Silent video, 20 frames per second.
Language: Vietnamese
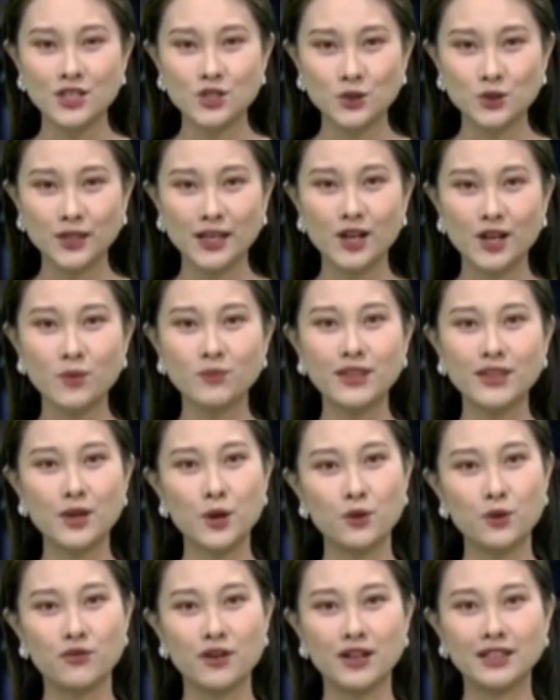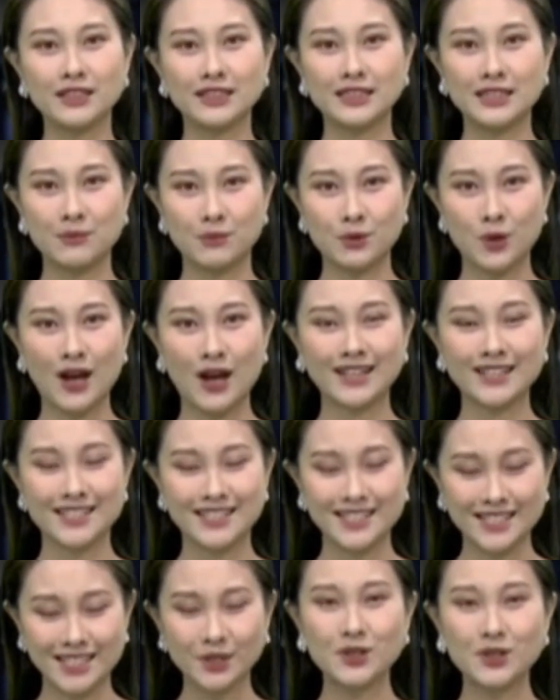Chủ tịch Công ty Cổ phần Tập đoàn
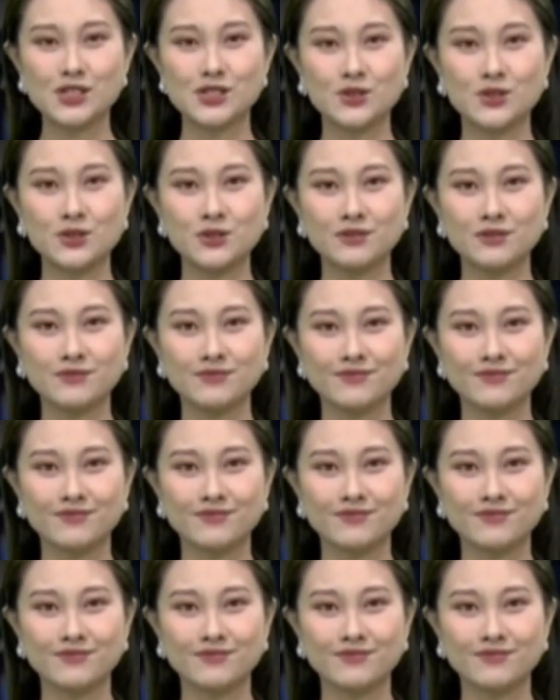Trí tuệ số.